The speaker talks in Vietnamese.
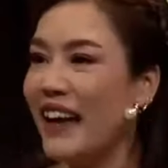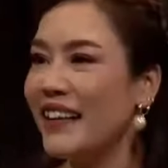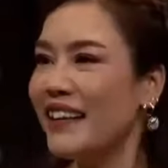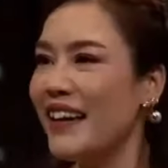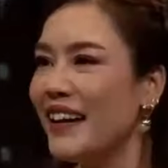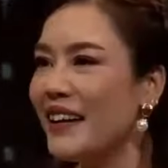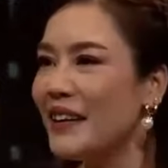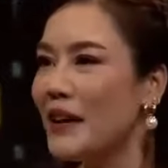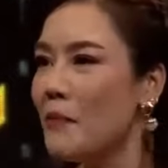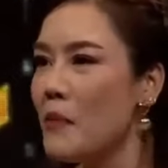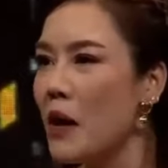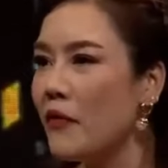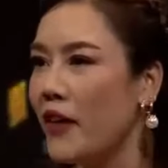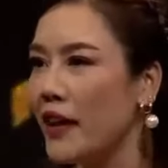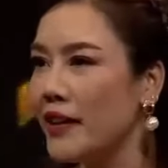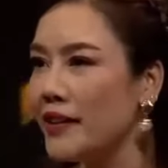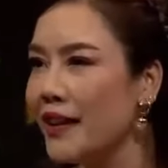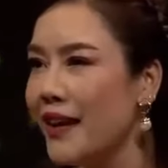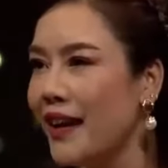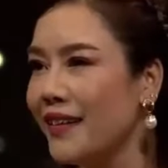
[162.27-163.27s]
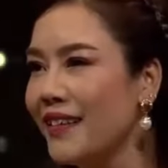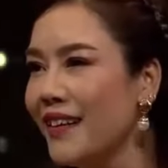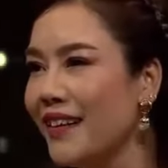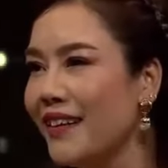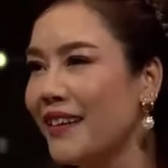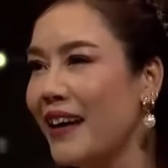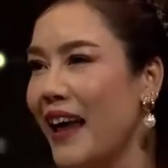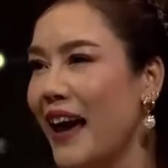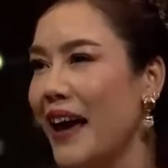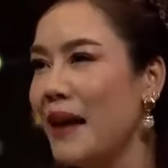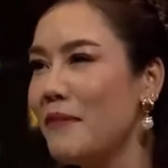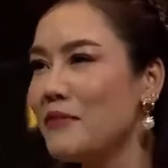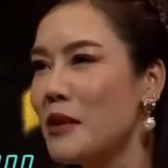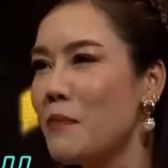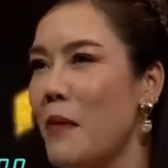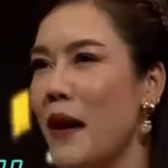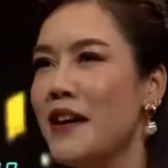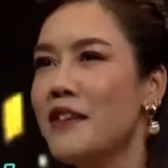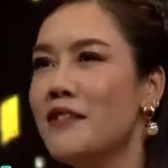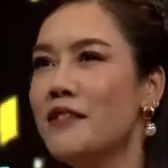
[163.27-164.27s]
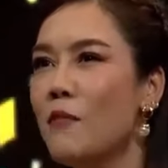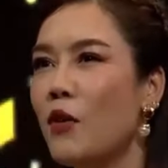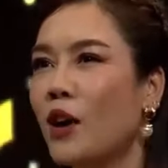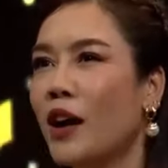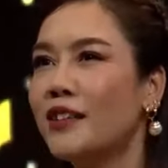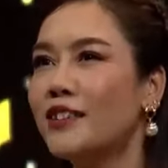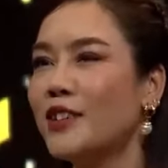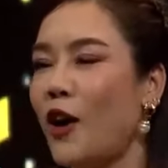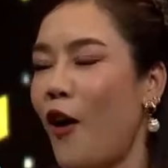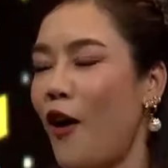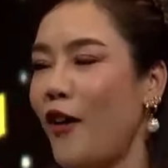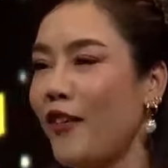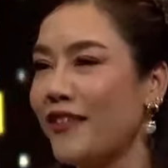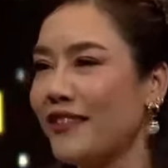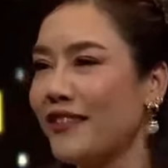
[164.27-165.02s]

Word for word: Là nhá, nếu mà vay tiền nhá là em sẽ bay như một cơn